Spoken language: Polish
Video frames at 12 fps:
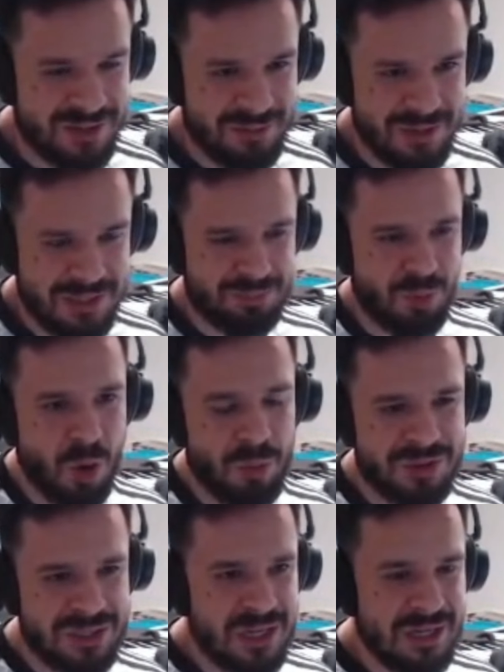W zamian za
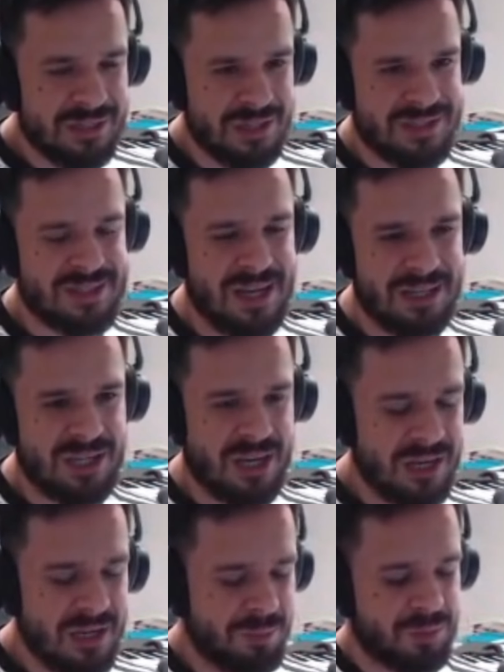pomoc, na
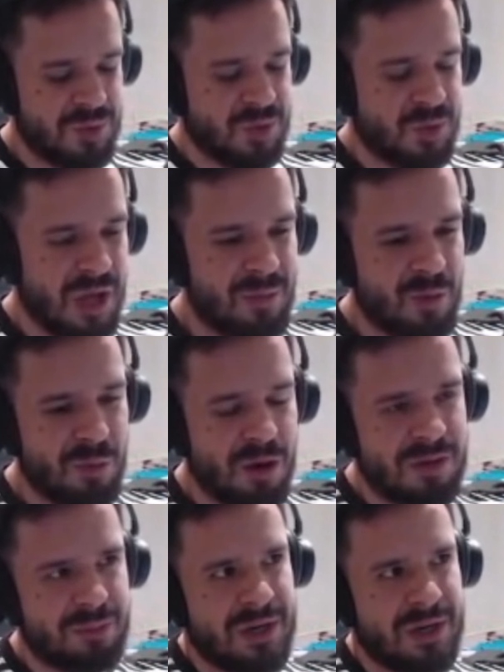zasadzie podpisujemy umowę,